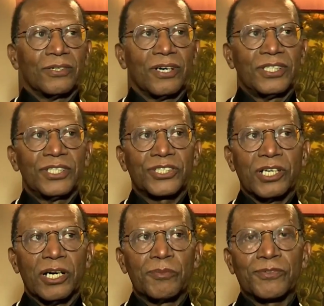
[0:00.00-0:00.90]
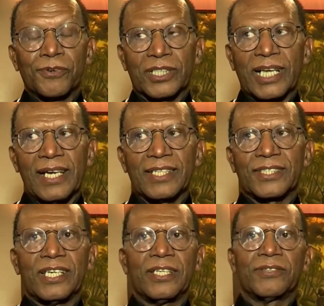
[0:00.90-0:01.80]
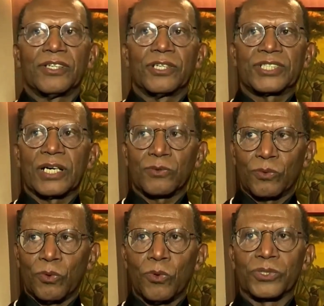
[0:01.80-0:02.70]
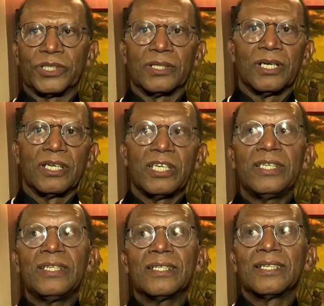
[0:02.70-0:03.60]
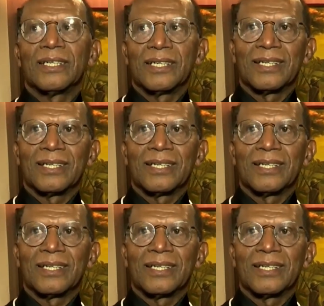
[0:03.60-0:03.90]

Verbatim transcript: nós estamos fortalecendo a nossa corte e,